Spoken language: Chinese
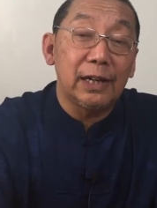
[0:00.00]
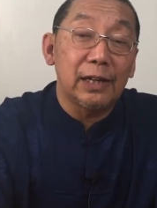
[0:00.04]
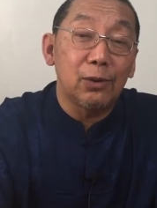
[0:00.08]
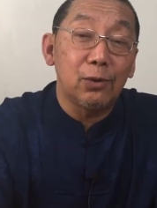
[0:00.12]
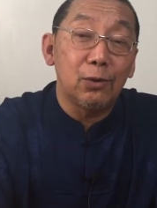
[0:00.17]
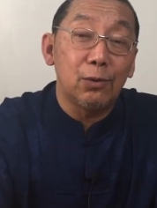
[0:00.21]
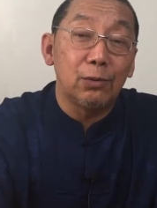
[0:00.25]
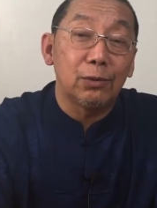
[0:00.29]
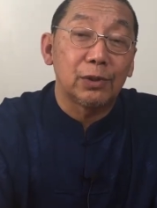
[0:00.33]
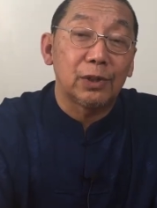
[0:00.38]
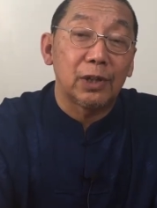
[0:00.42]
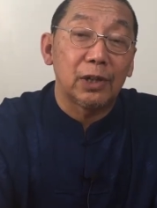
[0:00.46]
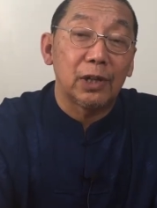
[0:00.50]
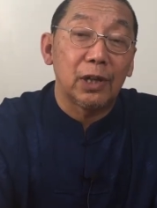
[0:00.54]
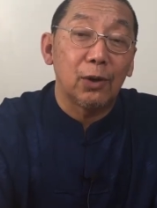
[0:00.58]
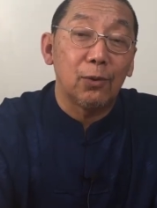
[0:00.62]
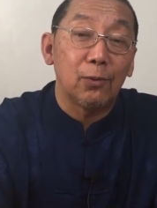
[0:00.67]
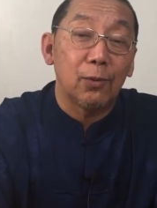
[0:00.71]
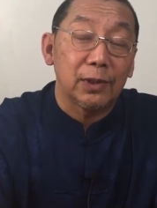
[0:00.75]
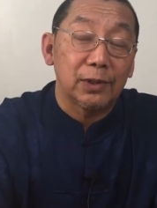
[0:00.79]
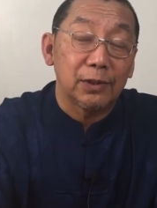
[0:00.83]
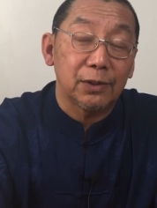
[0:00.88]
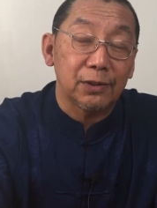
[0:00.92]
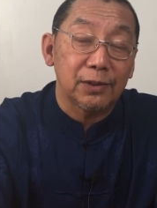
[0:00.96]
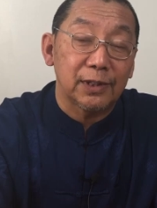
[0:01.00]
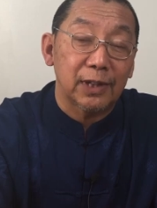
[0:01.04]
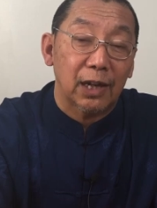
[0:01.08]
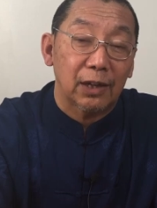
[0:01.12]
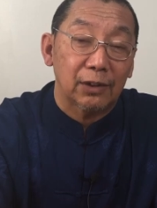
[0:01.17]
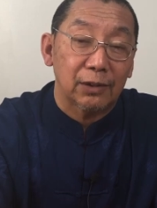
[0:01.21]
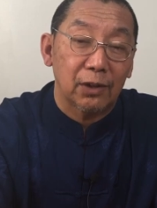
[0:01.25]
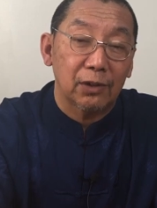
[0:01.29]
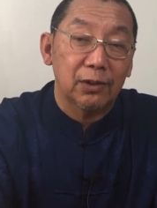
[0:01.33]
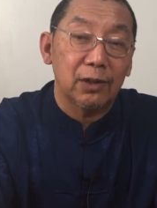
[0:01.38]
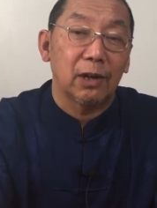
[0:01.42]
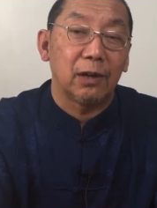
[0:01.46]
故事呢，我就讲
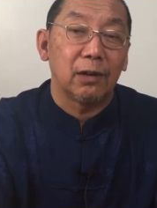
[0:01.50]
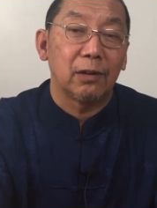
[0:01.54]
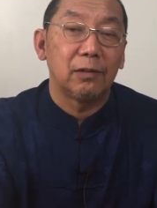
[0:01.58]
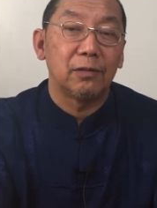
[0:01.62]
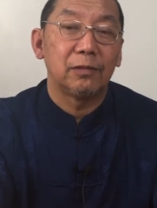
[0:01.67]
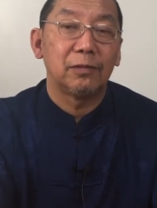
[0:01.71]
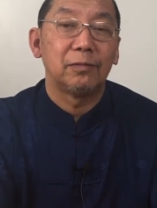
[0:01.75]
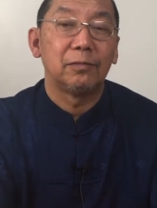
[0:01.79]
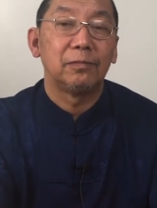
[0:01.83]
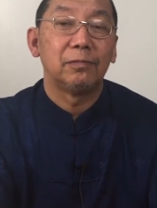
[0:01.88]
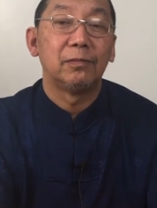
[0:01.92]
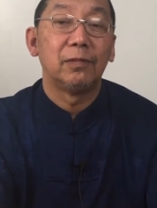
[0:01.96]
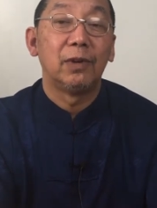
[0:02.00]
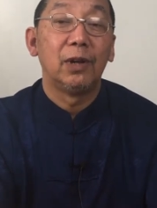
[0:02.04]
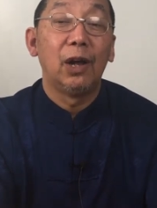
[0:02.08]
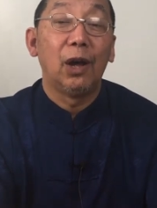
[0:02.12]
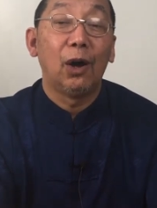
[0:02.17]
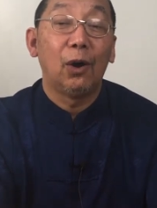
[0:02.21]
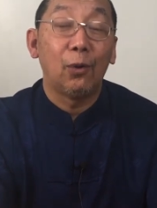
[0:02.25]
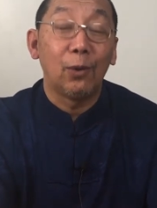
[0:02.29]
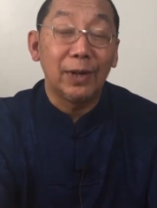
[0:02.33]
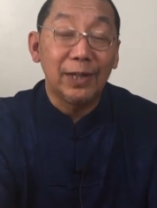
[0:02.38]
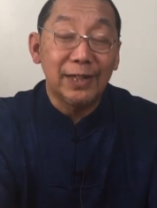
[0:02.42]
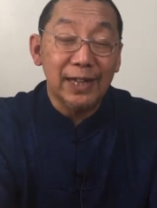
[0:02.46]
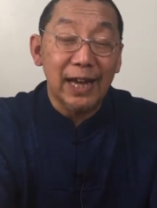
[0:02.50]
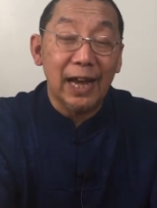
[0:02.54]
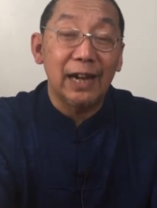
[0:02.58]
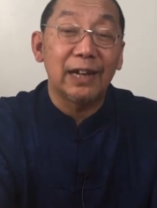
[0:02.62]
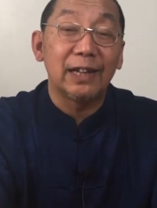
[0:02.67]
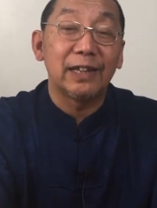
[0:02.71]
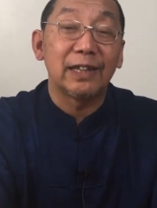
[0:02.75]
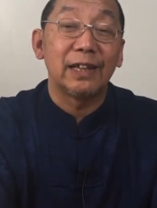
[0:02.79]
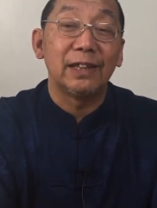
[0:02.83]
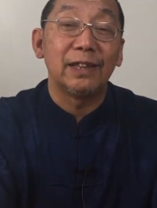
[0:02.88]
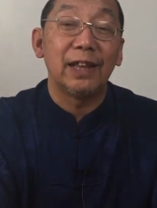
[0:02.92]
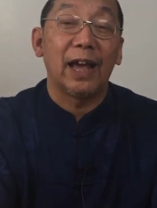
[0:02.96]
到这儿，回见了
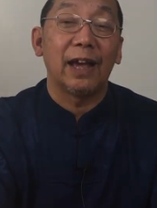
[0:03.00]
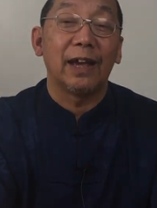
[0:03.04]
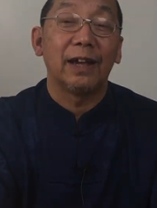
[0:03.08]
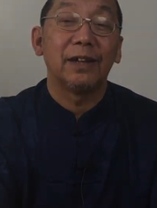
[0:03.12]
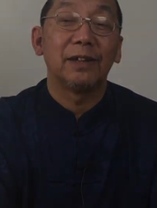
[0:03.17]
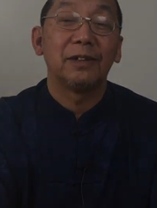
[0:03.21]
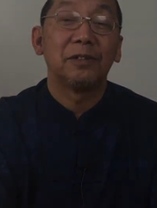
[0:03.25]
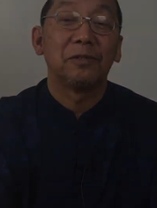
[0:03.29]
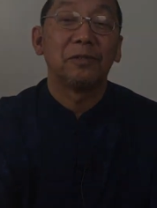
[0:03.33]
您嘞。